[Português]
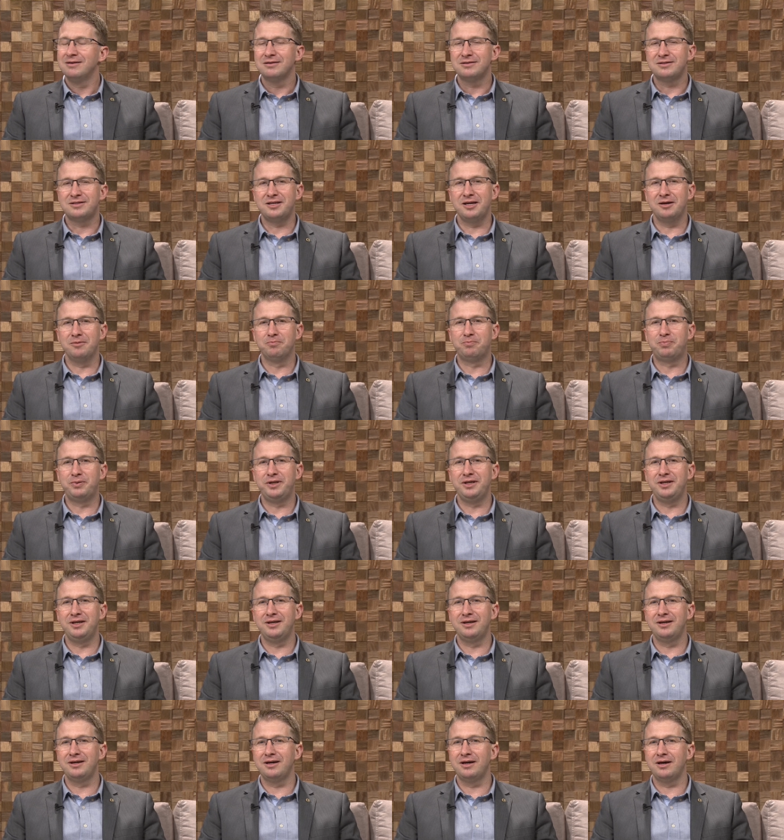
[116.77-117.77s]

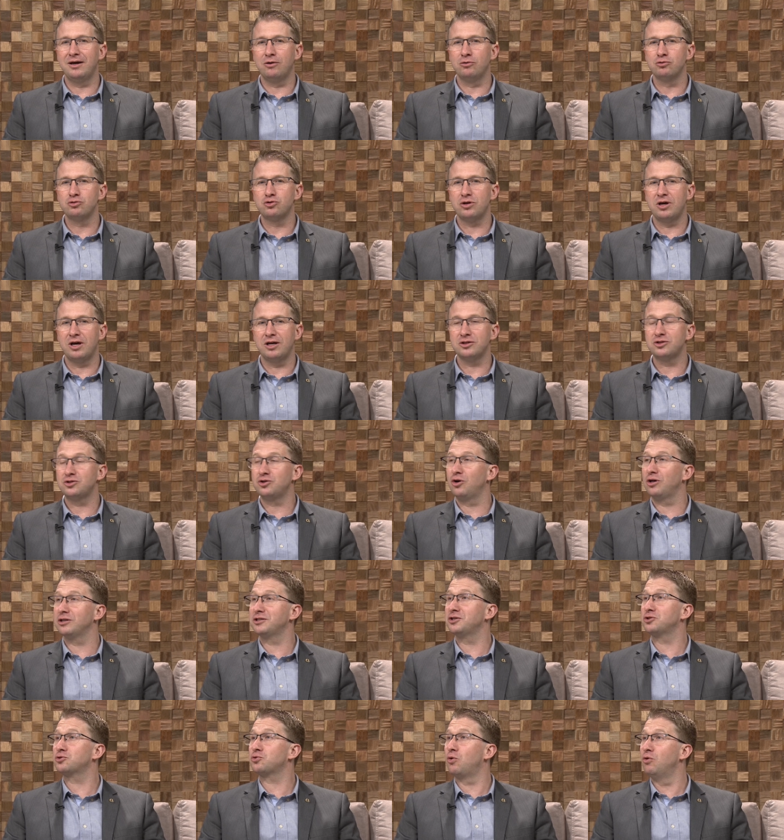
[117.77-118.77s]
sempre os, as
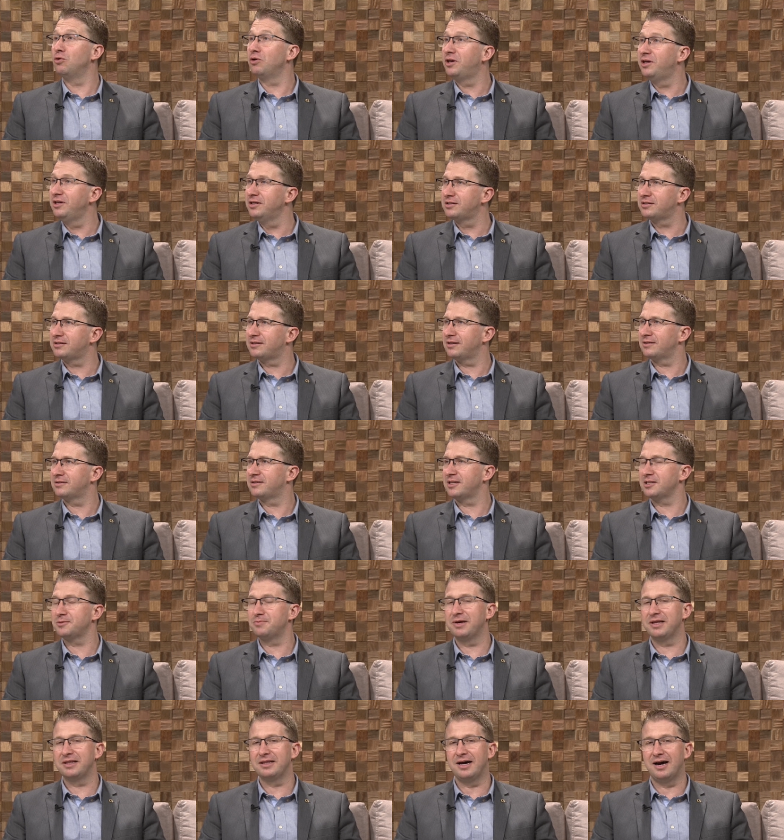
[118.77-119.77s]
nossas conquistas
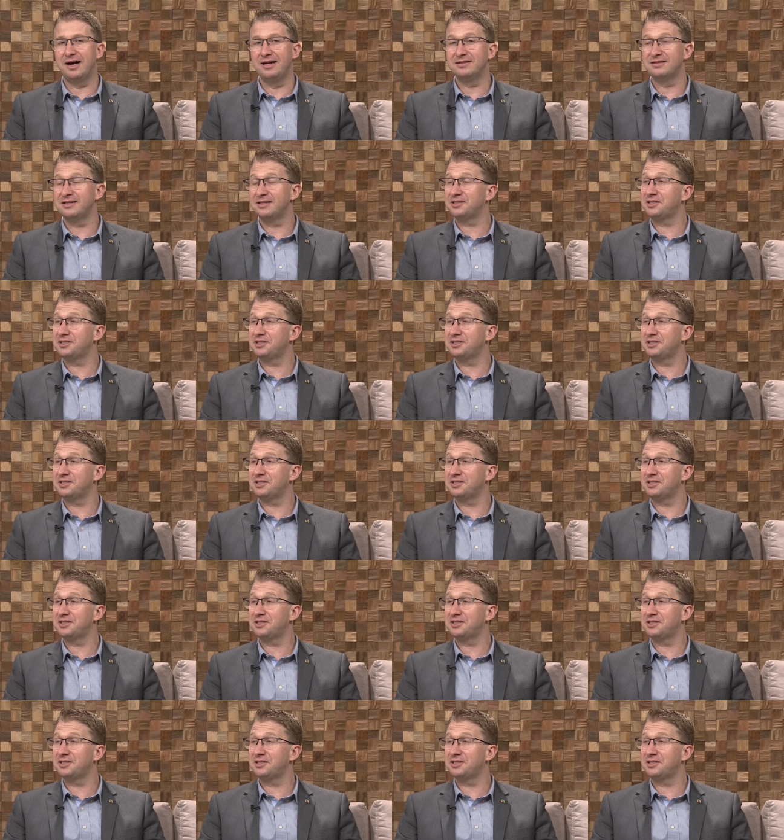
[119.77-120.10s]
das medalhas.